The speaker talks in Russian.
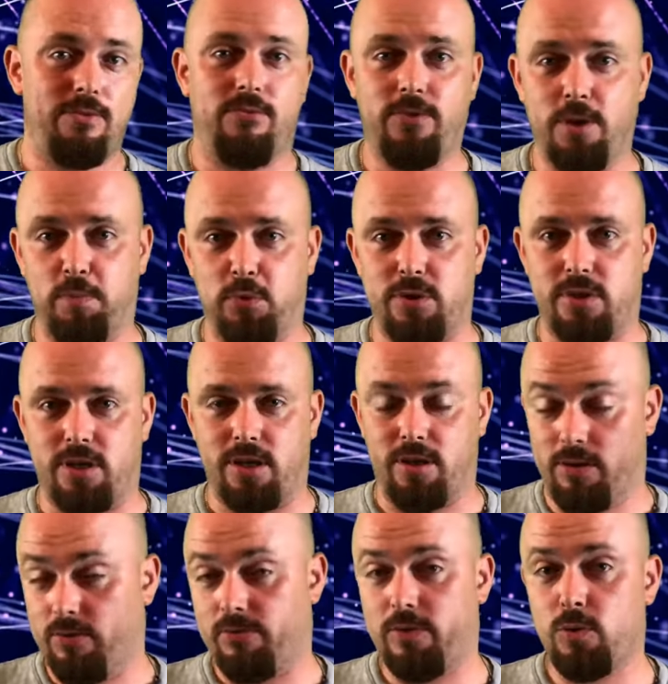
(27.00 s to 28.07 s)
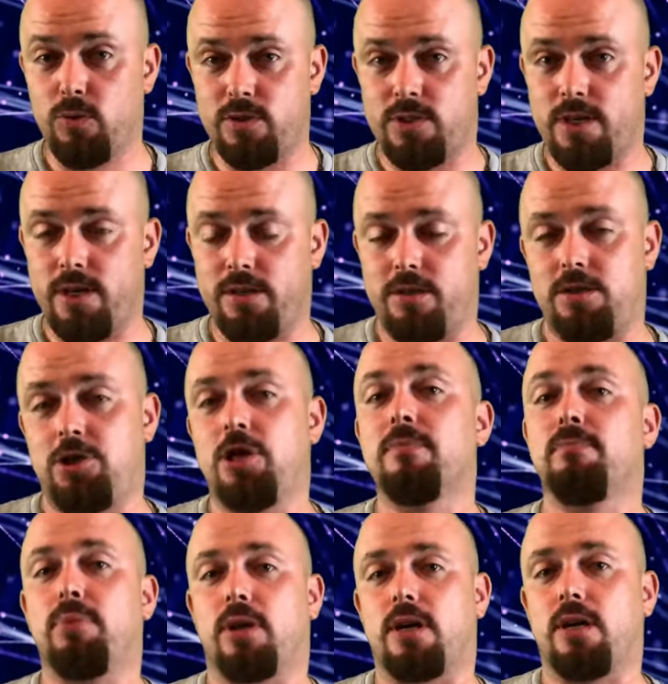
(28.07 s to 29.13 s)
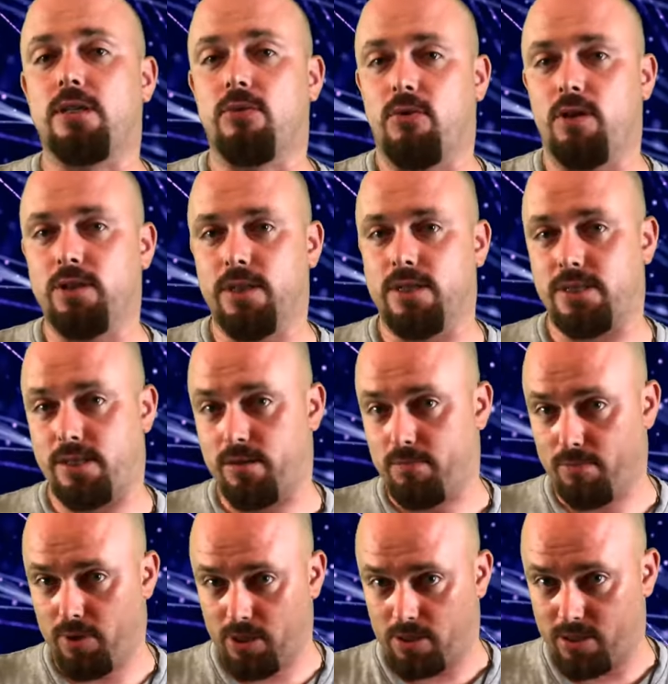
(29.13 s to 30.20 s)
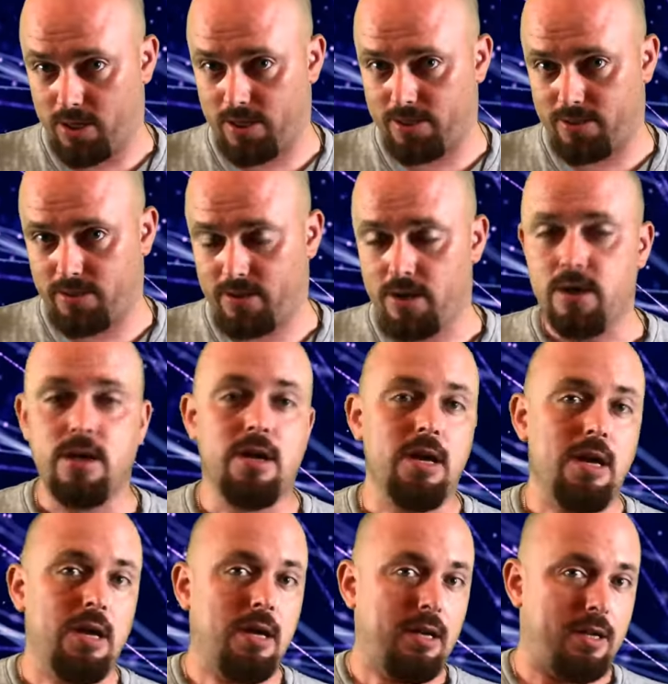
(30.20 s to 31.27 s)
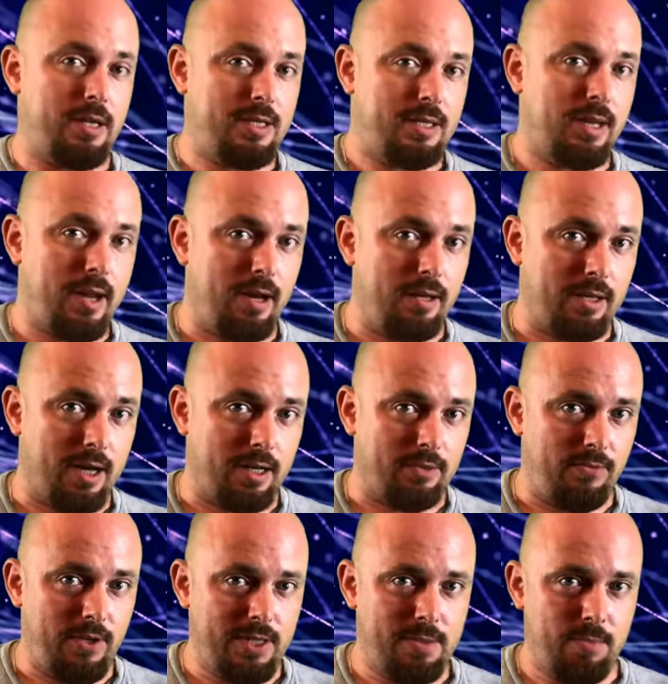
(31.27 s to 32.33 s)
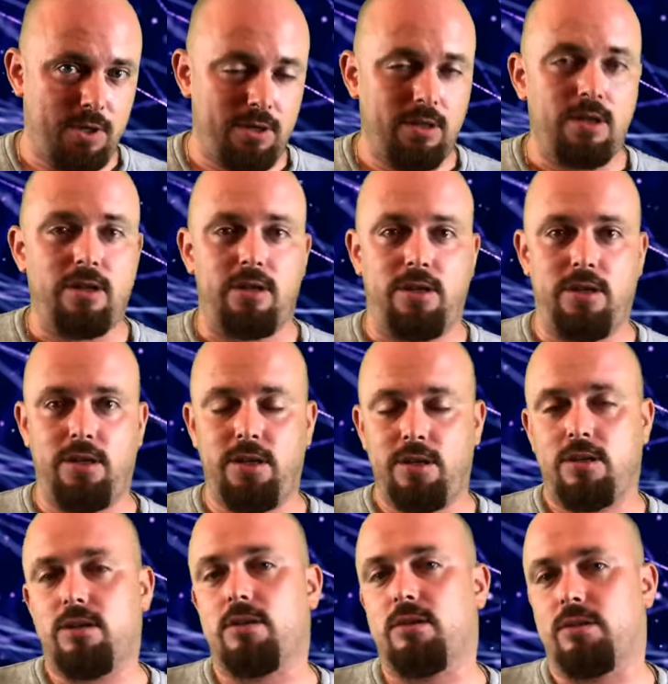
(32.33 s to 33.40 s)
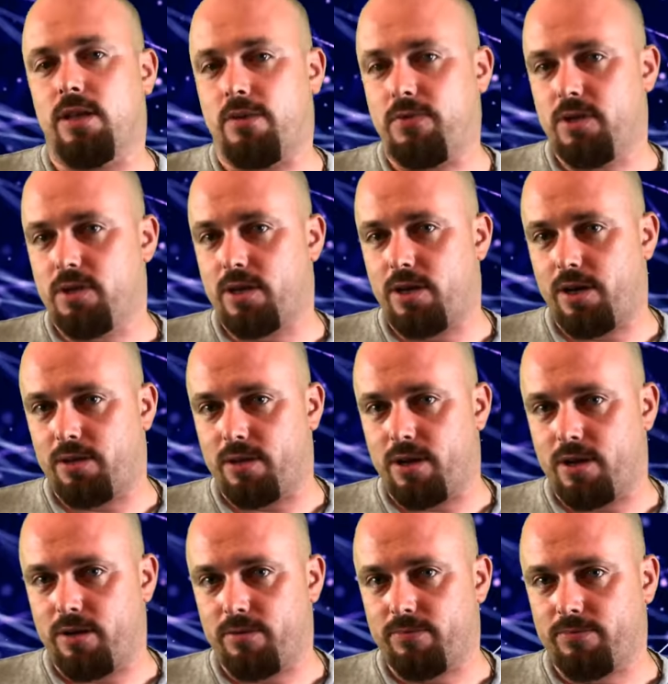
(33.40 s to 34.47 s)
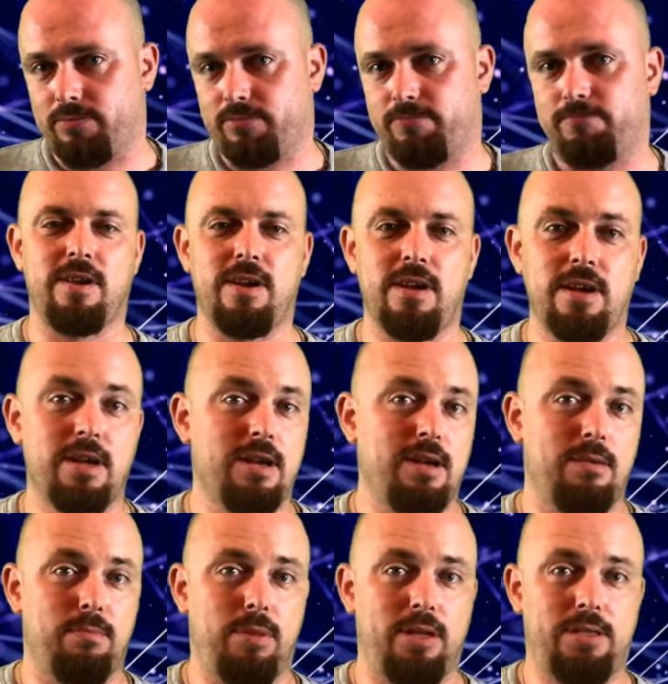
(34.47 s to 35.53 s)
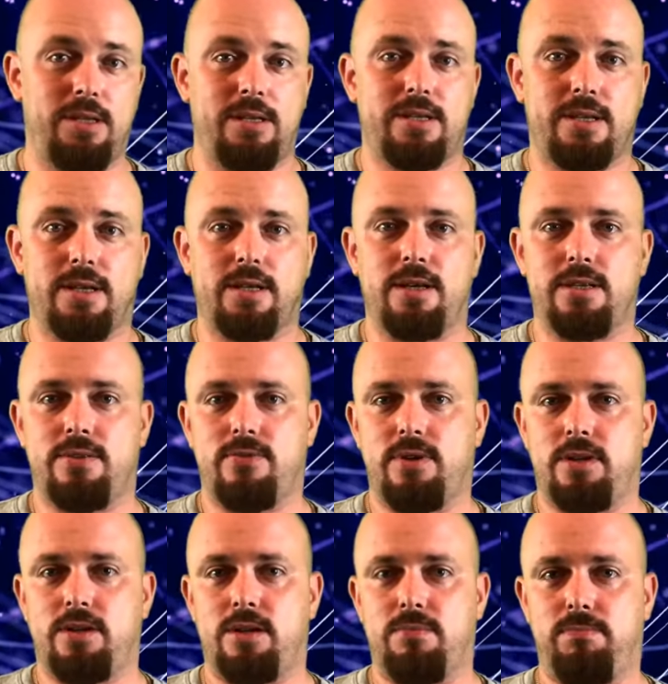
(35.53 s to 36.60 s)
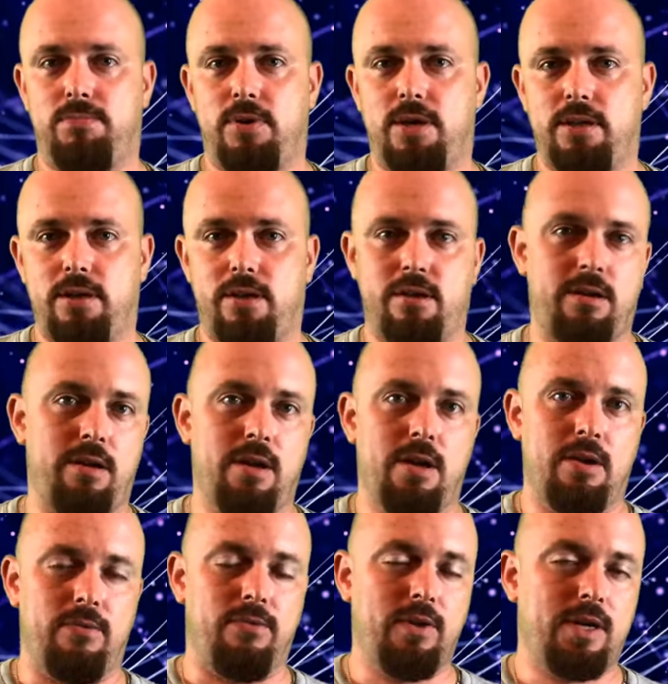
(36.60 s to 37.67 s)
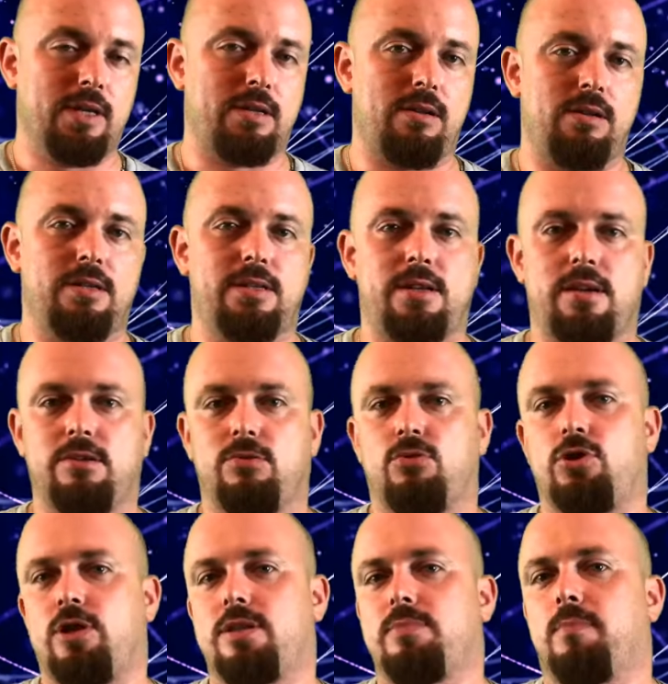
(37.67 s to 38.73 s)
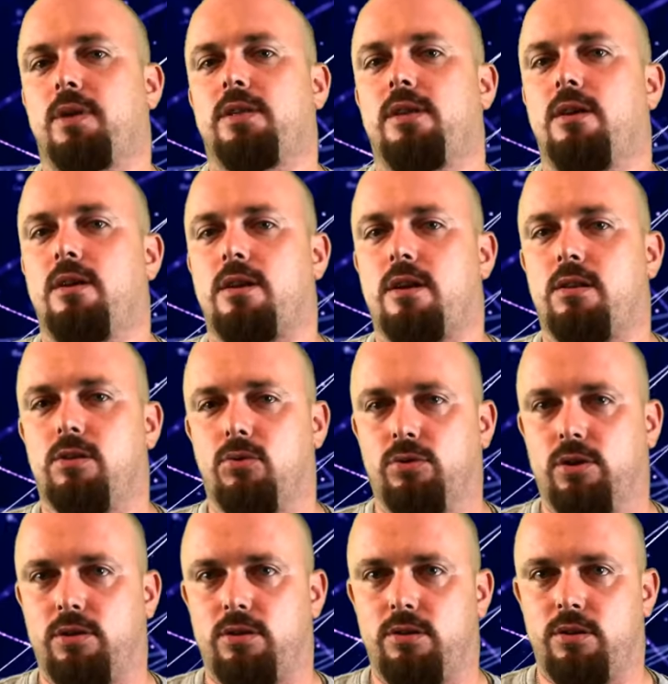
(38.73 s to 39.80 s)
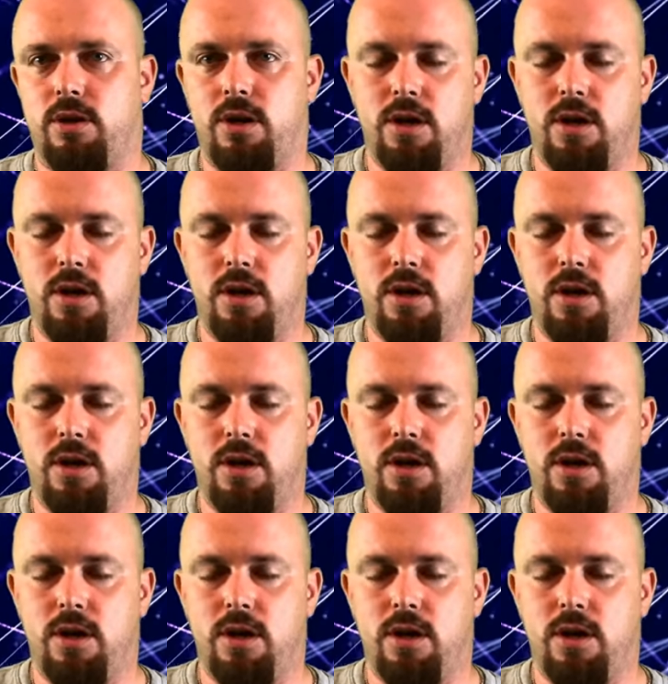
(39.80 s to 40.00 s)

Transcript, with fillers: в выпуске вы узнаете, чем порадовал нас Болгас рестайлинг от Висман и новинка Ренай. Балтийская газовая компания выкатила сразу 6 моделей колонок.